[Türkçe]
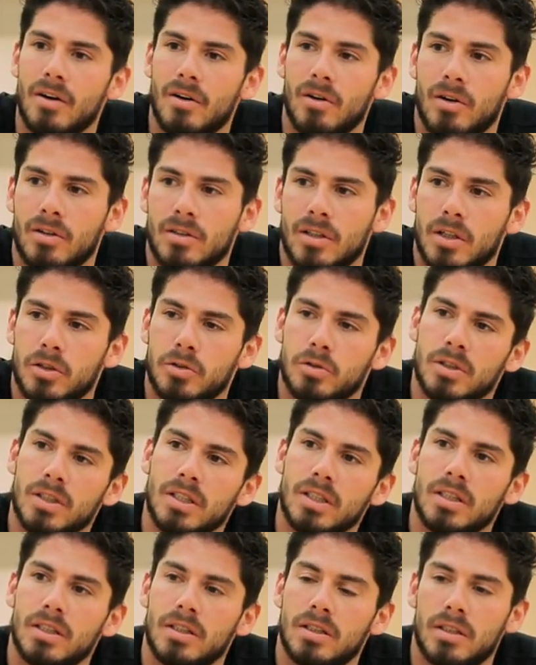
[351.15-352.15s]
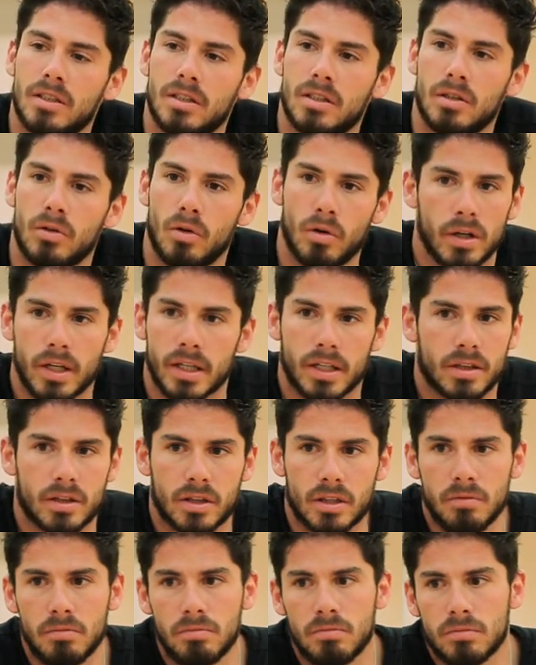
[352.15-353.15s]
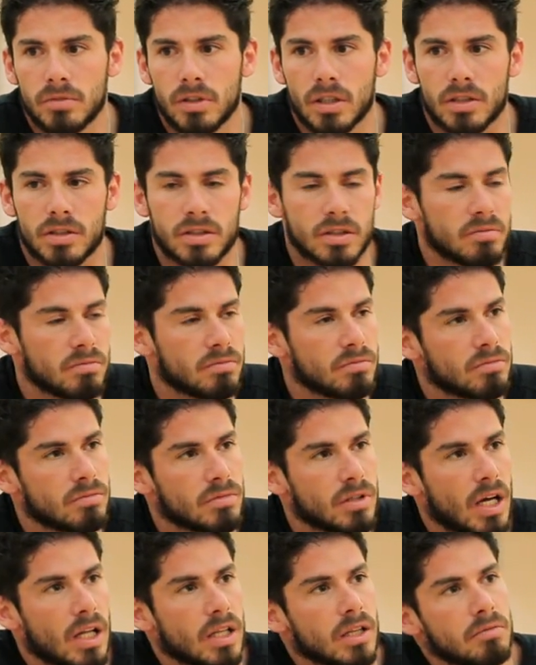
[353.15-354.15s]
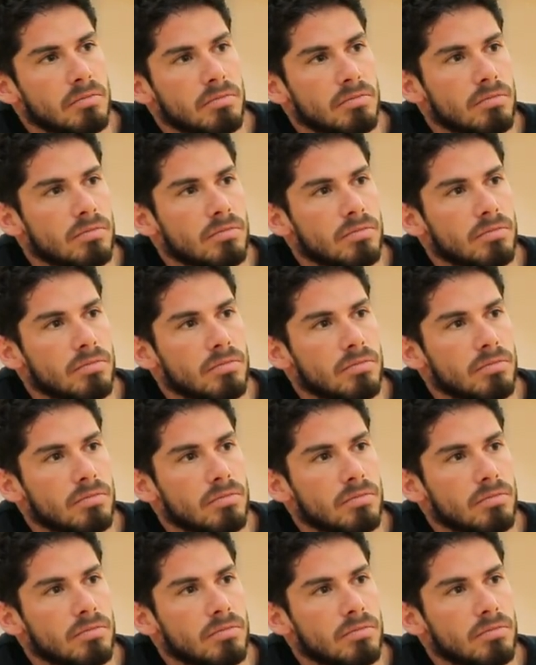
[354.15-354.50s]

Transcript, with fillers: Ondan sonra e, öyle gittim, yarıştım, geldim.